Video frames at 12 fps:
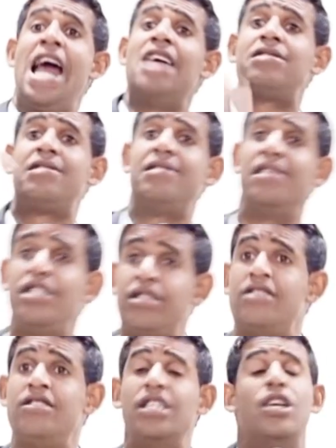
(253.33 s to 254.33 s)

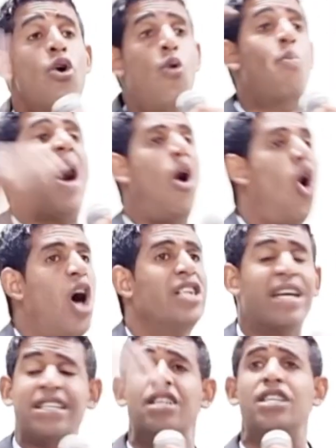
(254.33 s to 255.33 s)
resiste uma
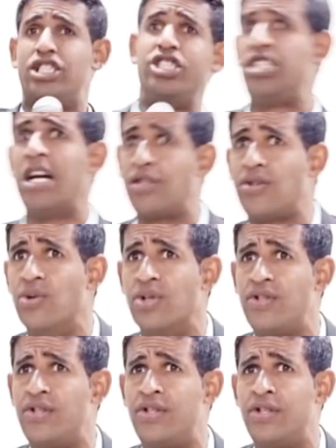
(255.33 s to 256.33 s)
ordem de
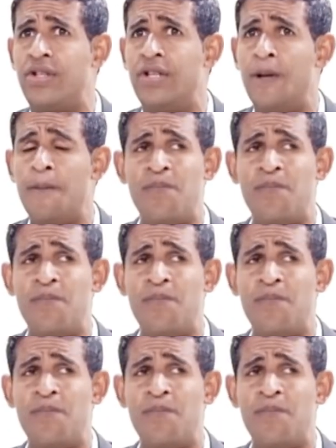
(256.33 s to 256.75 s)
Jesus.